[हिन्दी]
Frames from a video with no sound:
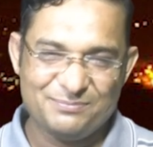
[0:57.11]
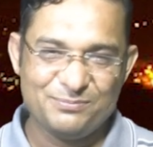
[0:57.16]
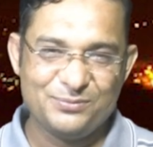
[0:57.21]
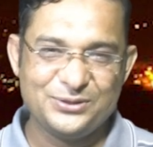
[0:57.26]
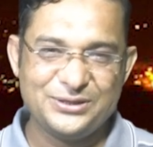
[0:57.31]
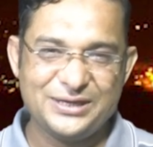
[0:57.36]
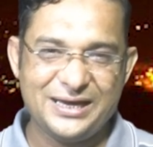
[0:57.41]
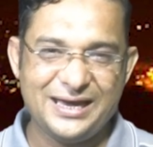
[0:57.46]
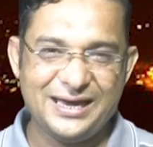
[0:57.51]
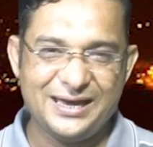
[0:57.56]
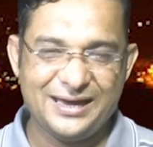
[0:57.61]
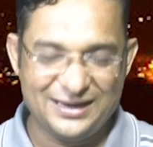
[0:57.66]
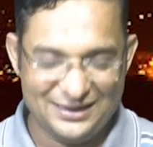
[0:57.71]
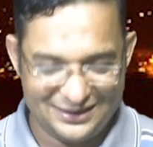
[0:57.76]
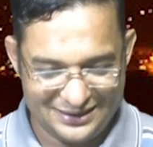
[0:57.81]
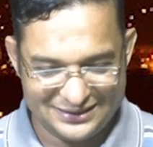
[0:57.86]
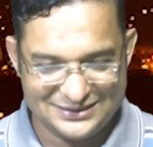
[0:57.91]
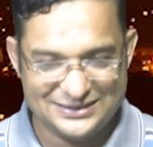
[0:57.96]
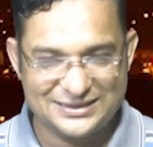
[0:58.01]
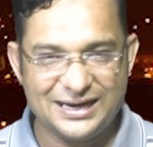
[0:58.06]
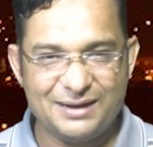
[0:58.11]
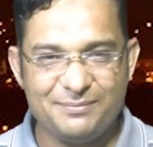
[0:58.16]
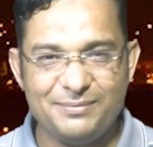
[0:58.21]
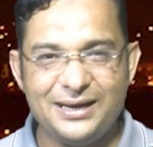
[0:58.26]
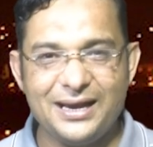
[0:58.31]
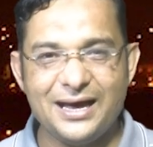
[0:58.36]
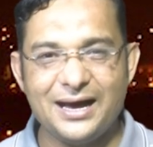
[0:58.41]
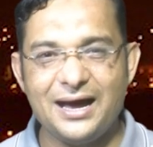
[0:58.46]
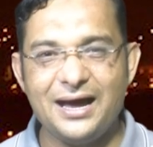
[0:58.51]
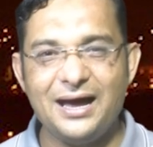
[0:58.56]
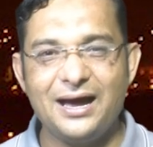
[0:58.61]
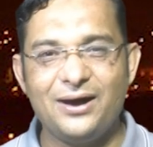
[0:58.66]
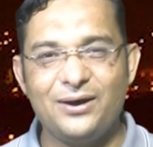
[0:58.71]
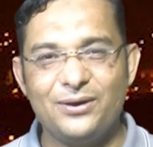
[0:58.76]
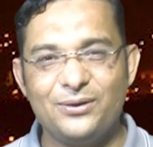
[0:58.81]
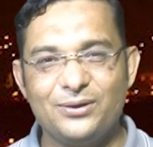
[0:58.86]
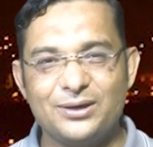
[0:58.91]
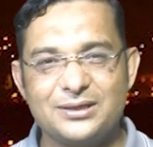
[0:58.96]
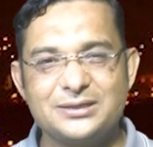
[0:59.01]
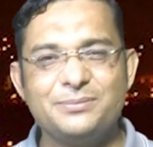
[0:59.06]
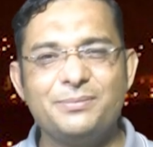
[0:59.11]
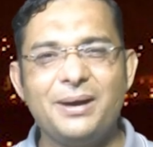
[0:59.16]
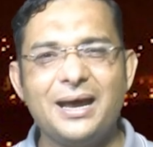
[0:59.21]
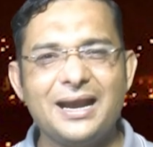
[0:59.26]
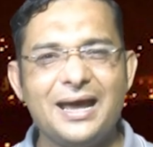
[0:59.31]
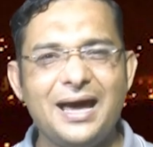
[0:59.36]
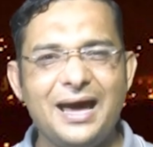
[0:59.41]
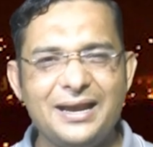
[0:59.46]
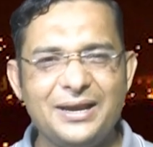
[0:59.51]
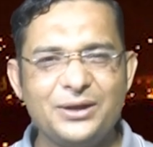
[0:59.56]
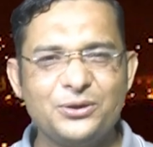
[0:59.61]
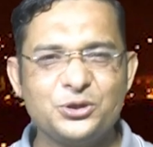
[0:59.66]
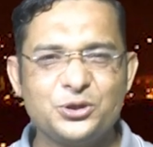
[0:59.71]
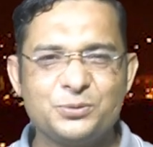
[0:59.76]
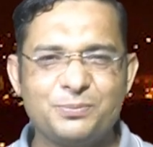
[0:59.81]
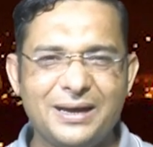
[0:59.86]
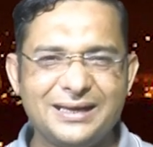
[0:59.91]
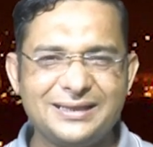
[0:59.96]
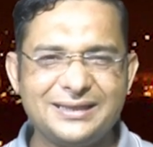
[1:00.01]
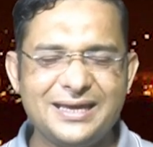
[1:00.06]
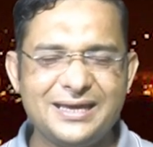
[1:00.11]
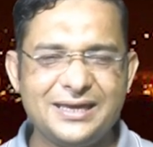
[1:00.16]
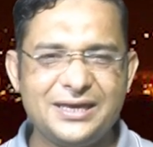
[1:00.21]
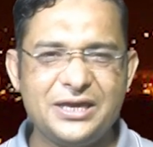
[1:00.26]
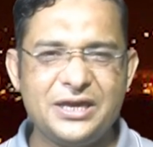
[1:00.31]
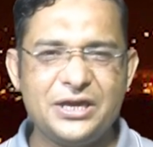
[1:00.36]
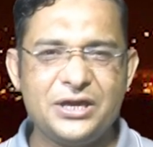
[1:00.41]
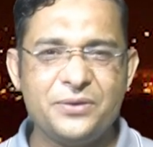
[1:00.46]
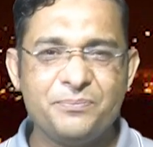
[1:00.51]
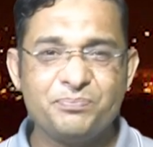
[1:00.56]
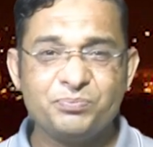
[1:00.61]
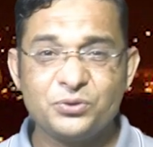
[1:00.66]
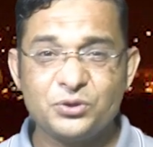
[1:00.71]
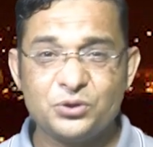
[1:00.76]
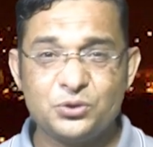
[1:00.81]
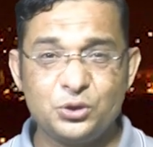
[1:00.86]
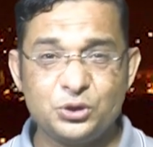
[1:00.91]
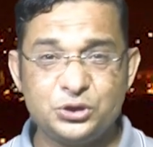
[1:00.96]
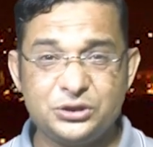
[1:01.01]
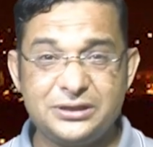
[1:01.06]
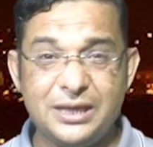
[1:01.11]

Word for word: मुझे अच्छा भी लगा और जमाल ख़ान ने कुछ बातें की कुछ